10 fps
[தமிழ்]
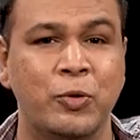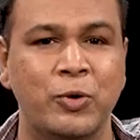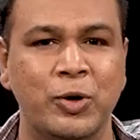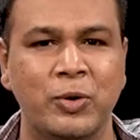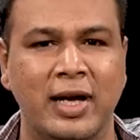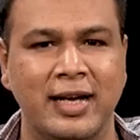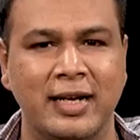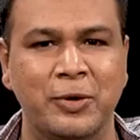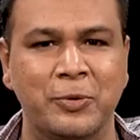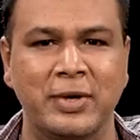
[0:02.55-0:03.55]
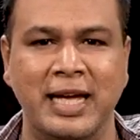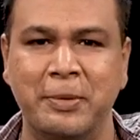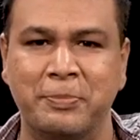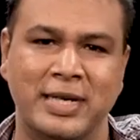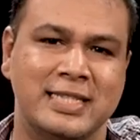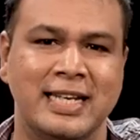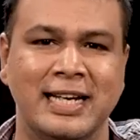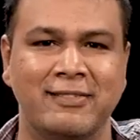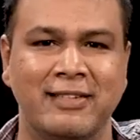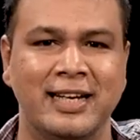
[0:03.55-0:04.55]
உள்ளுக்குள்ளார இருக்கக்கூடிய
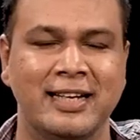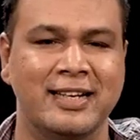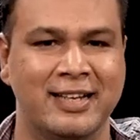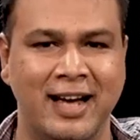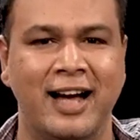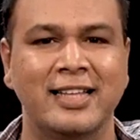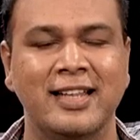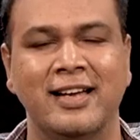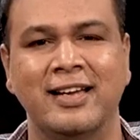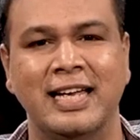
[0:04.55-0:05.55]
பிரச்சனைகள் வேறு அதுதான்